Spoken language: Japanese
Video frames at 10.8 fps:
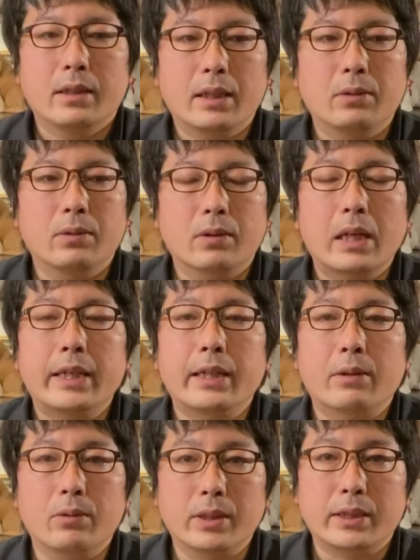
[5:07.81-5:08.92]
あ、あの飼い
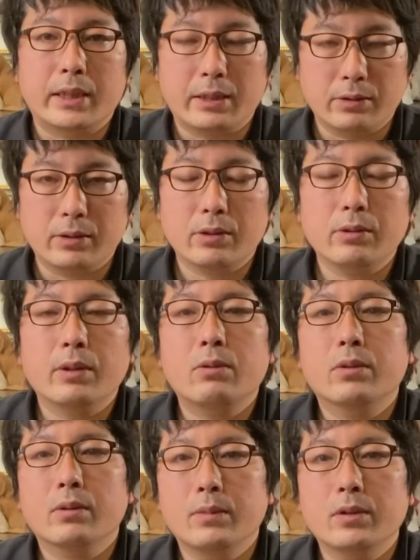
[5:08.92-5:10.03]
猫にしているっていうような
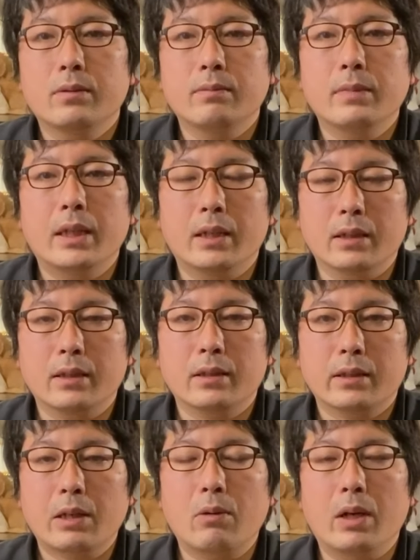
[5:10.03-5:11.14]
ことも、ま
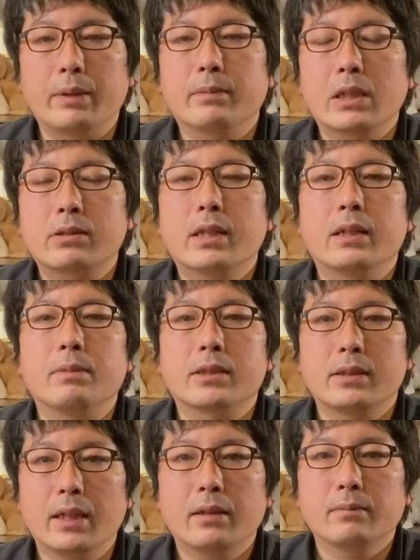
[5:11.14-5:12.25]
あ、結構ありたくさんありま
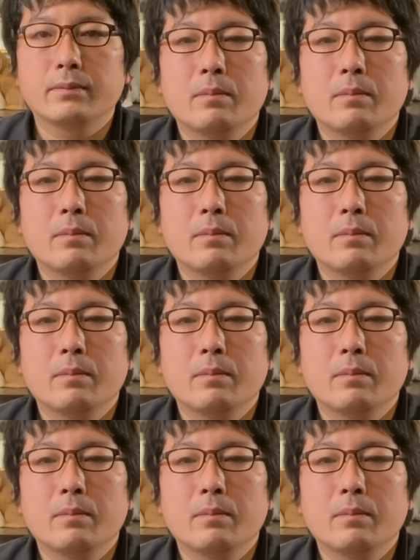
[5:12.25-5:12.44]
すね。